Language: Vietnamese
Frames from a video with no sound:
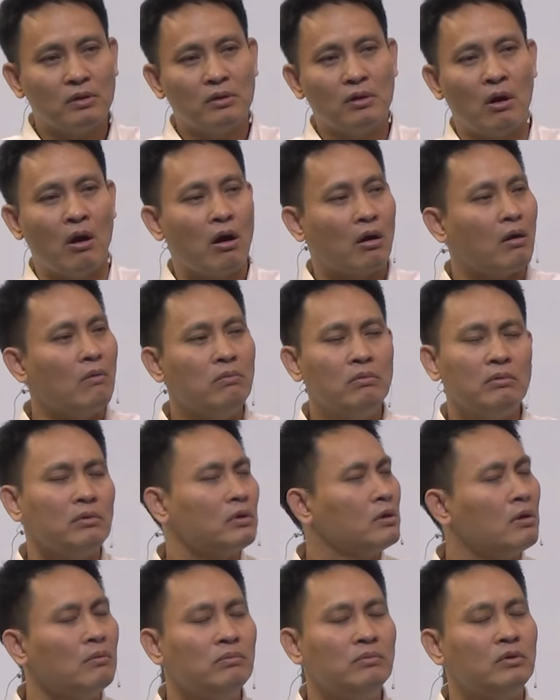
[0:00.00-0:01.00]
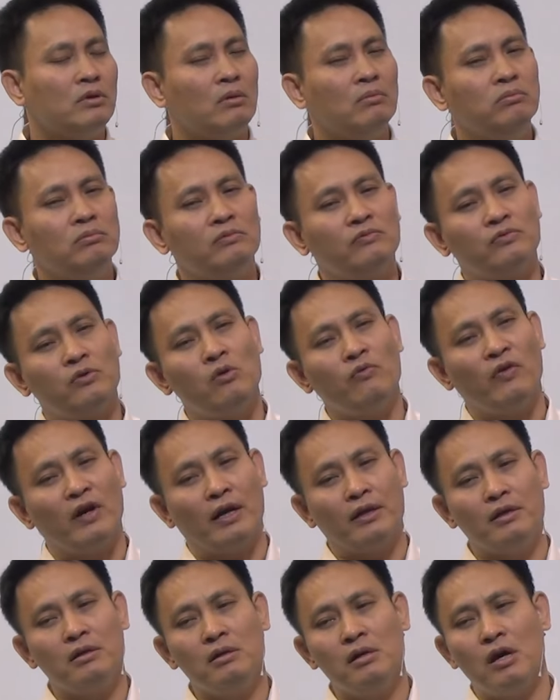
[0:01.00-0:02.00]
Đúng, họ không không không
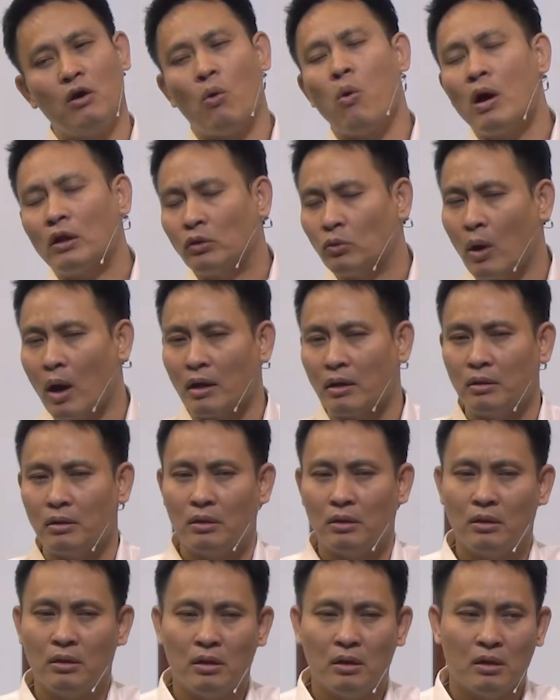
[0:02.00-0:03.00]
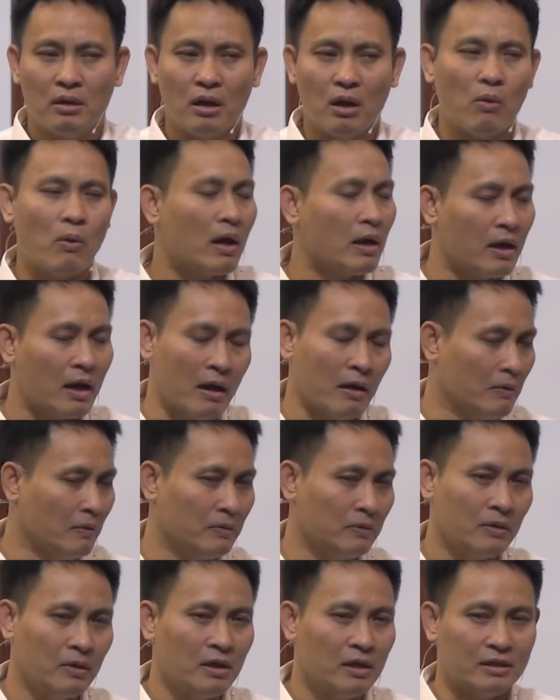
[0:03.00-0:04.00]
không phải là những người hoàn toàn là
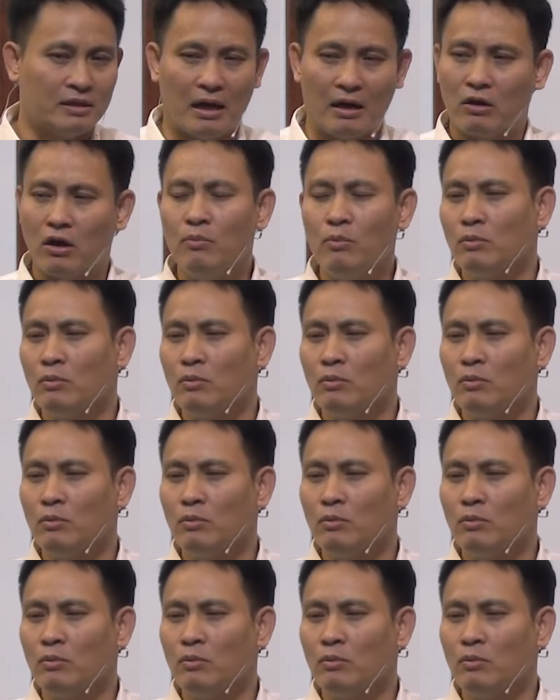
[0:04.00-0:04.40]
hoàn hảo.